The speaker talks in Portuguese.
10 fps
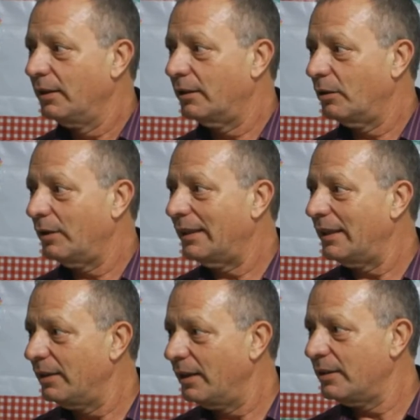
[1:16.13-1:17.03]
Então, a
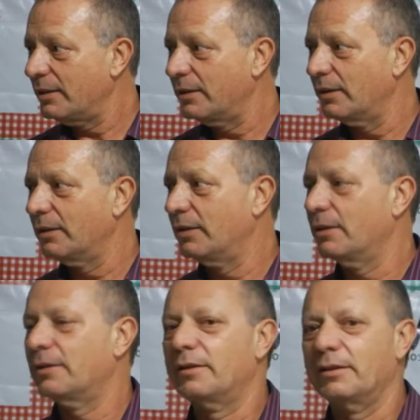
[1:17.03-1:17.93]
tendência
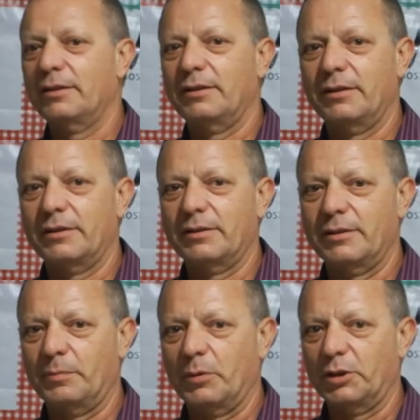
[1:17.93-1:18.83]
desse,
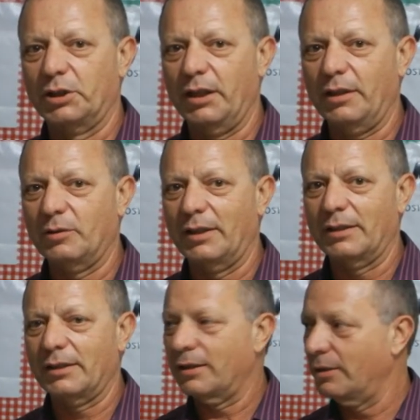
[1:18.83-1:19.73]
desse projeto,
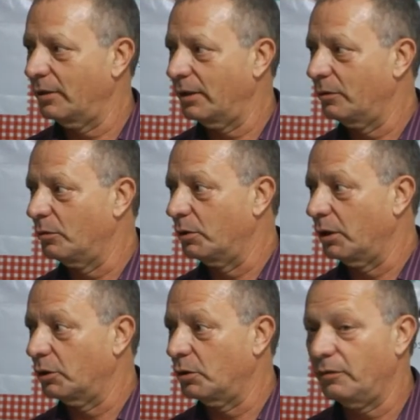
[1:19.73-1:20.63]
dessa ação da Rede
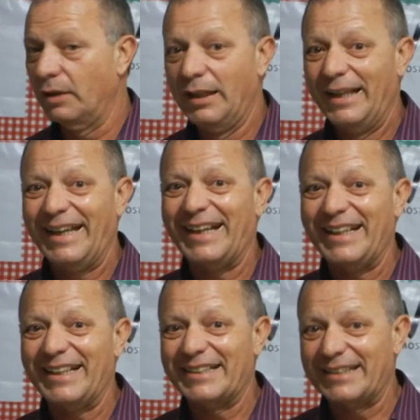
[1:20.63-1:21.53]
Cultura Jovem, é
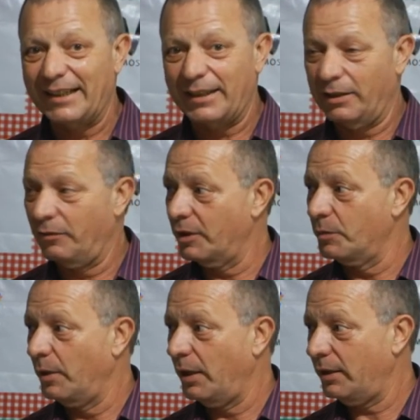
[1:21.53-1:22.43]
crescer cada
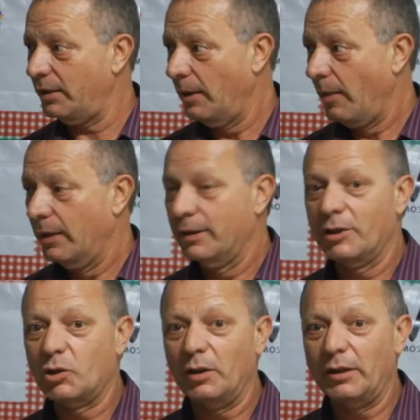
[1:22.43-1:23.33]
vez mais,
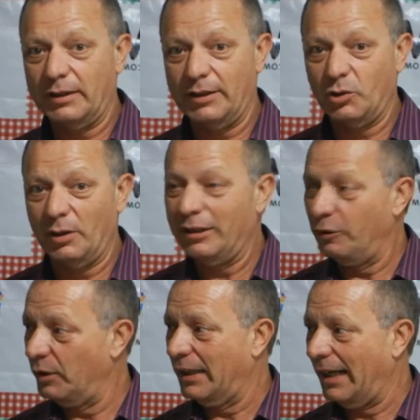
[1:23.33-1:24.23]
se, se
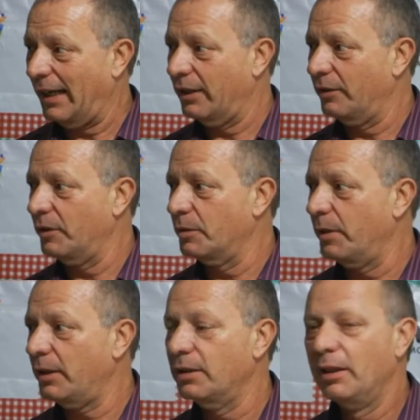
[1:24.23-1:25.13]
solidificar cada vez
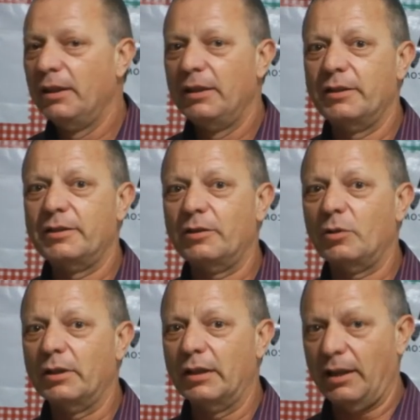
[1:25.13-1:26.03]
mais e se
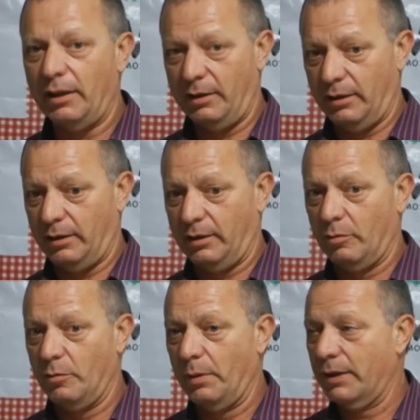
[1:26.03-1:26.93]
tornar, é,
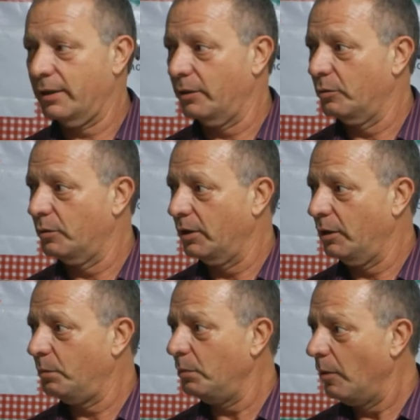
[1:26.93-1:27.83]
com o passar do
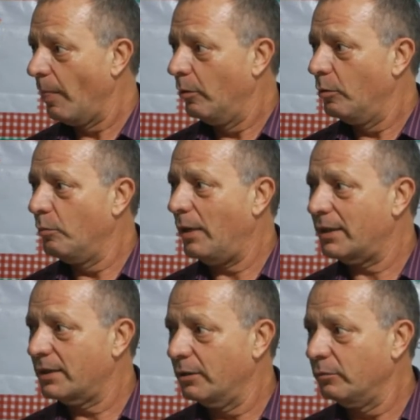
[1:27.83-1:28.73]
tempo, uma
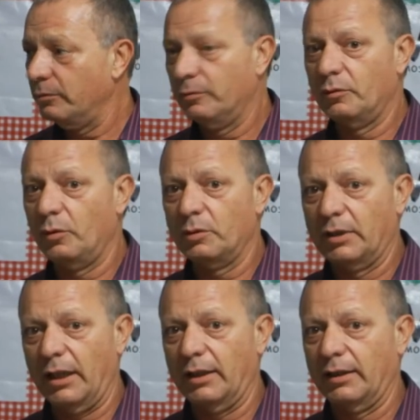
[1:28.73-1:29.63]
ação
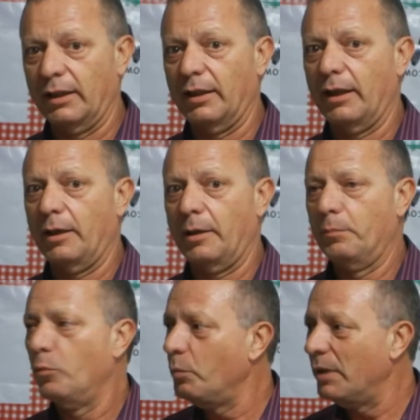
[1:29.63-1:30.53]
voltada à
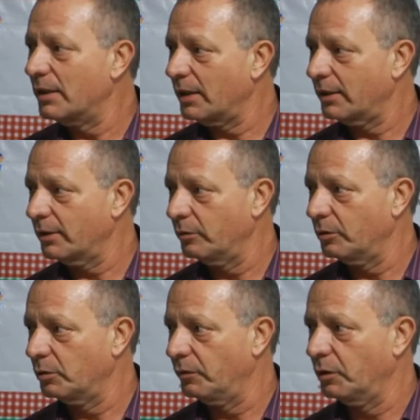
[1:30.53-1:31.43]
mobilização
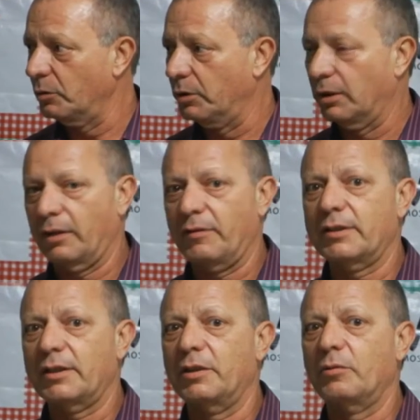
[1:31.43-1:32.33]
da juventude
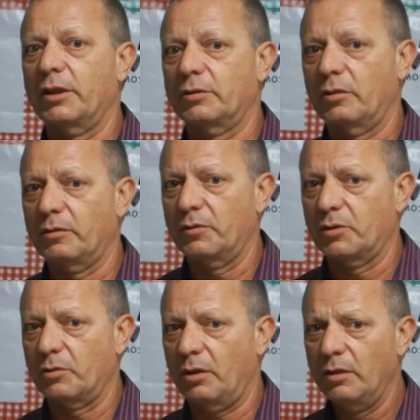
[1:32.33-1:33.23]
através da linguagem do
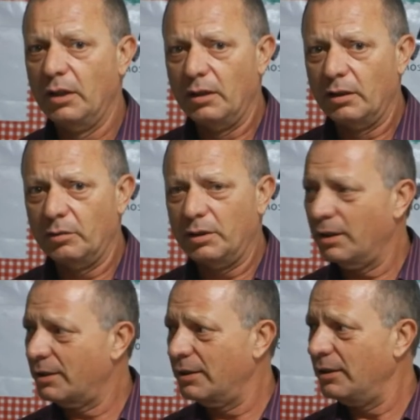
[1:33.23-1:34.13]
audiovisual, que eu
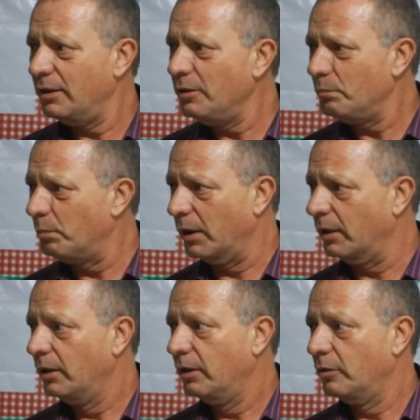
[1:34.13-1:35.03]
diria assim, ímpar
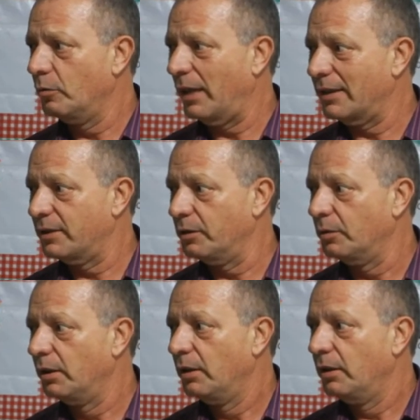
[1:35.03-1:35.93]
no
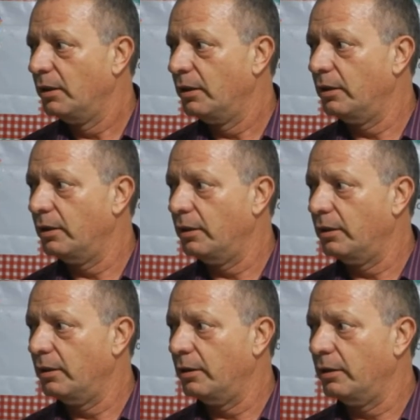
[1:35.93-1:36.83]
Brasil e, e,
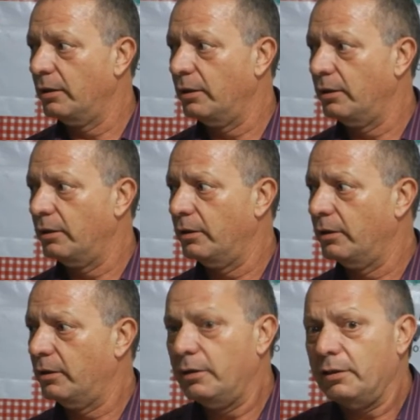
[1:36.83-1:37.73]

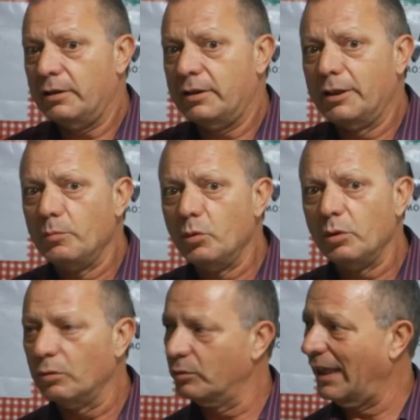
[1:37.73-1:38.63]
e, que
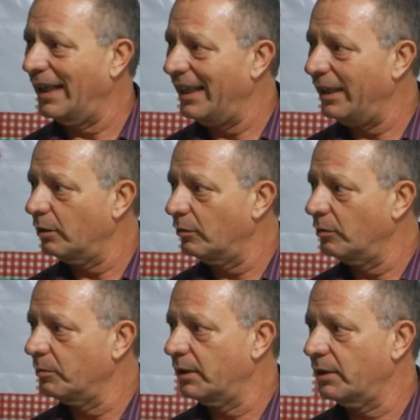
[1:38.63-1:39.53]
estimulam um talento,
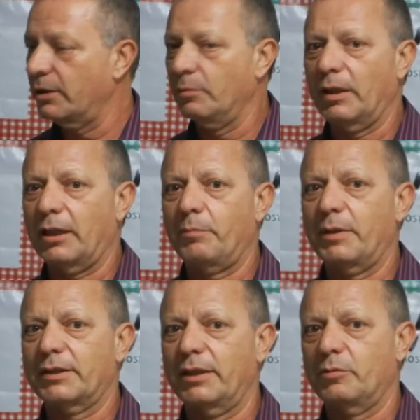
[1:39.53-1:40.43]
vamos dizer assim, uma
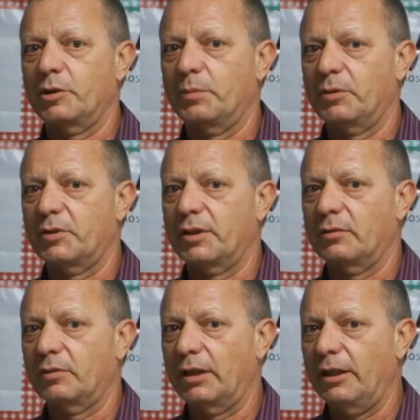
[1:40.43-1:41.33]
capacidade que o Espírito
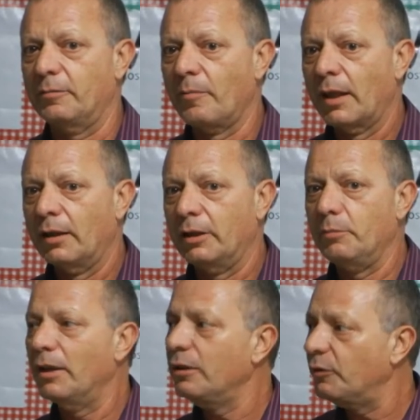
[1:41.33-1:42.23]
Santo tem de
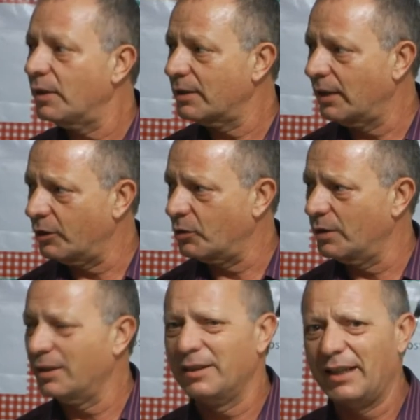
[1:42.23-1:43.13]
manifestar
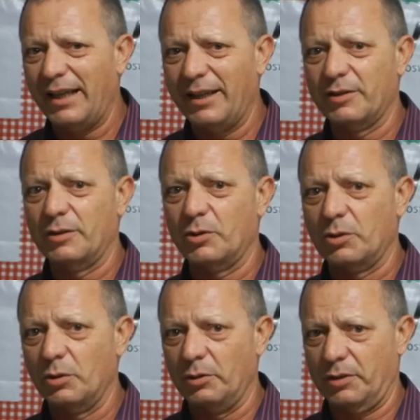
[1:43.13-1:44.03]
suas ideias, seus
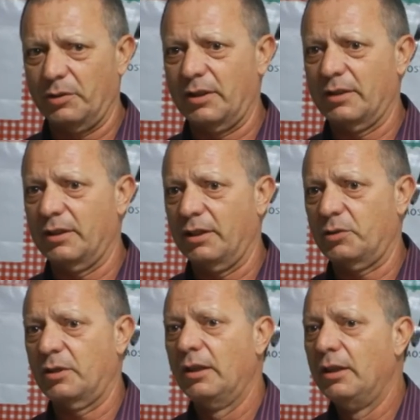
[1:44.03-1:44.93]
sonhos, seus
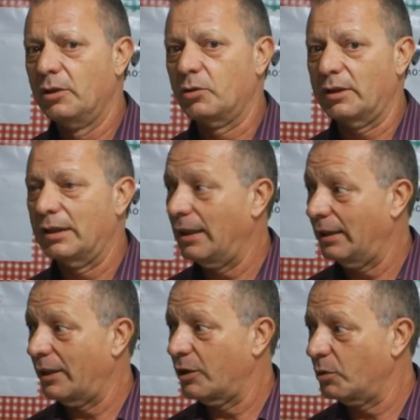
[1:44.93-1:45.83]
desejos, suas
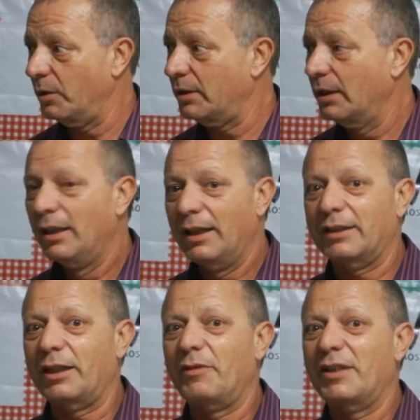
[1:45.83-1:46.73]
inquietações
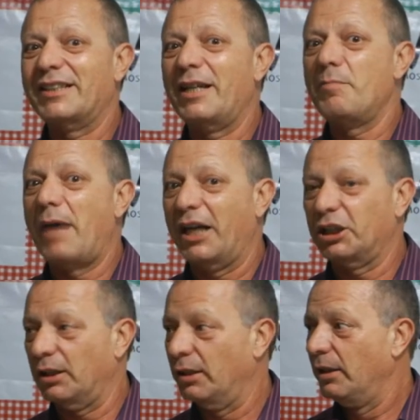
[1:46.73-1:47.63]
através da
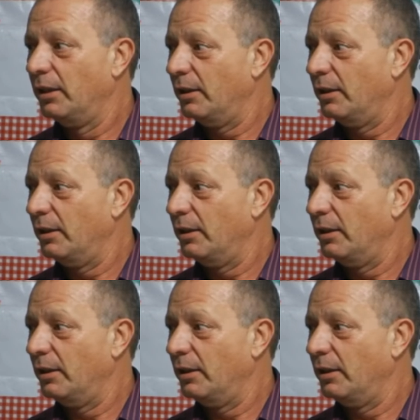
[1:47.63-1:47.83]
imagem.